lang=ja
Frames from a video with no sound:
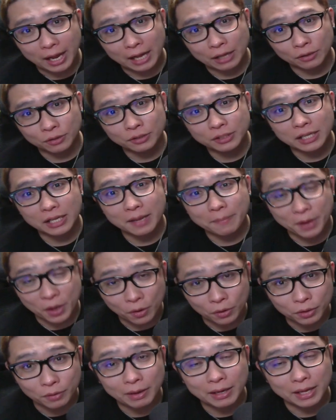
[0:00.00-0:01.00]
あの、言っちゃダメ
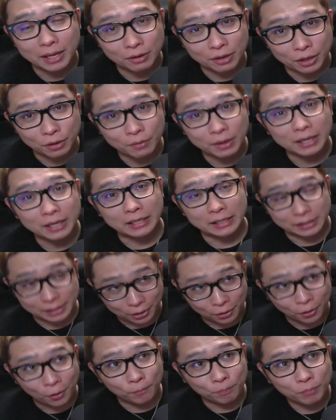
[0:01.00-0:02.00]
よって言われてるんで言わないです
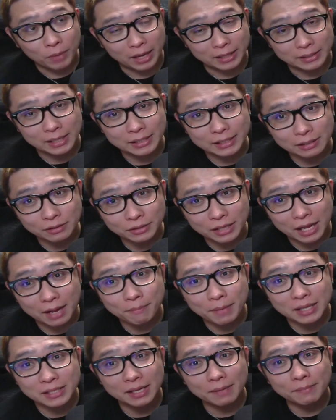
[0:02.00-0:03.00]
けど、えー、先着何
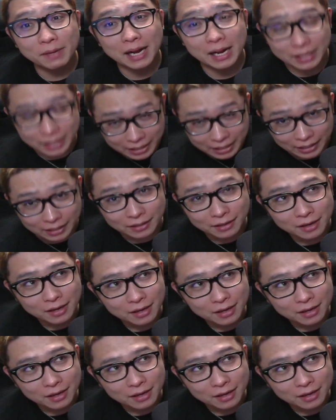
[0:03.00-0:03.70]
名様かに、